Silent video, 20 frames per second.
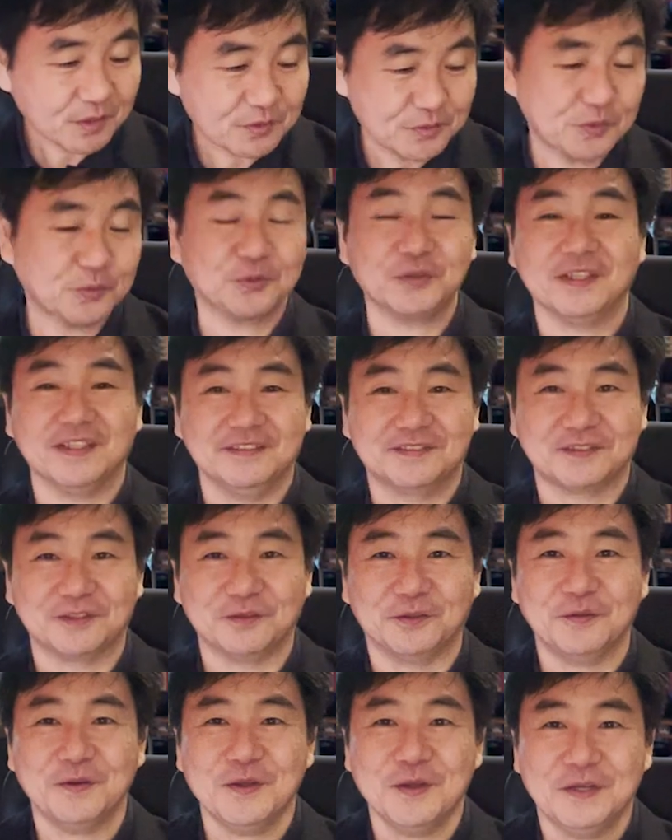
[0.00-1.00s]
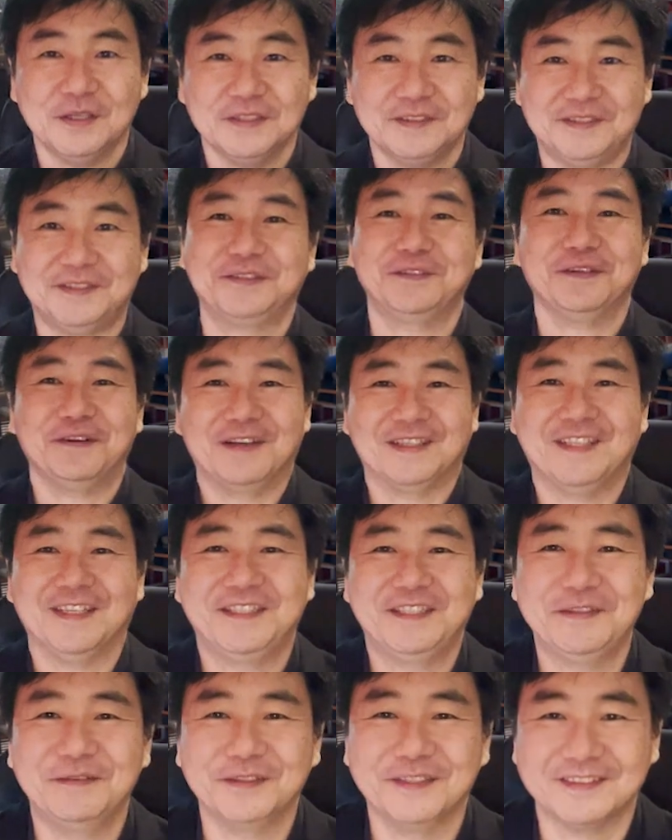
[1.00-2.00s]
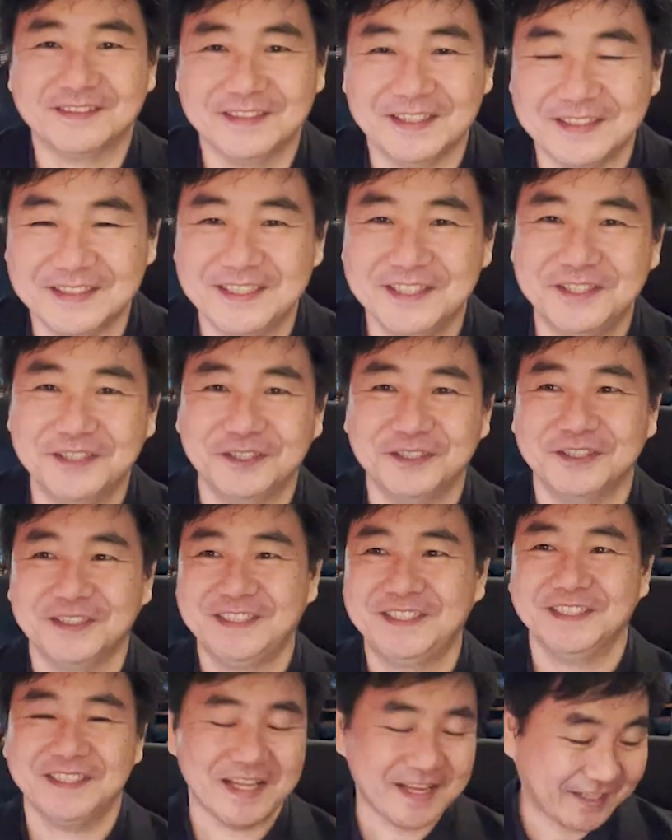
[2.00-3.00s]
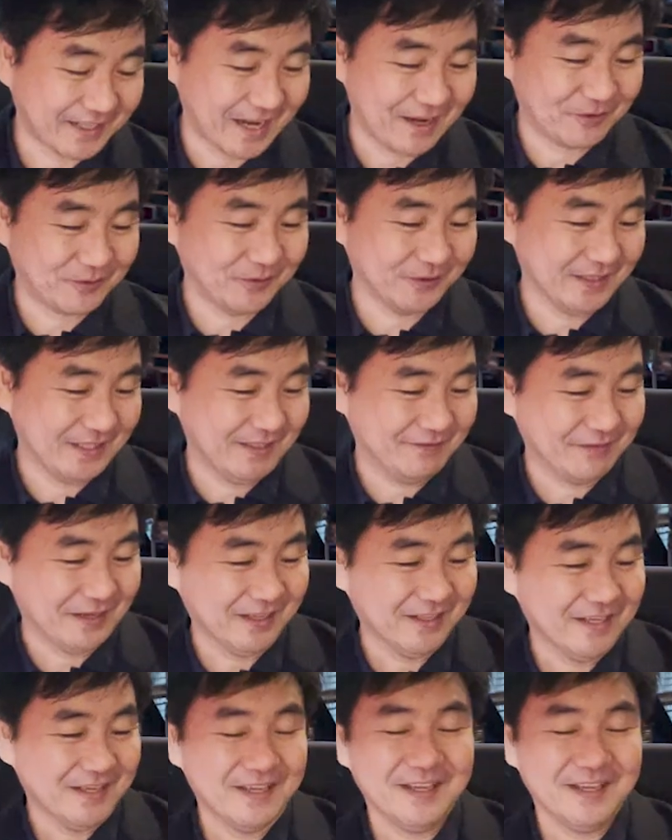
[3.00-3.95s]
いうことなんですけど実は私もですね21年間ここに今、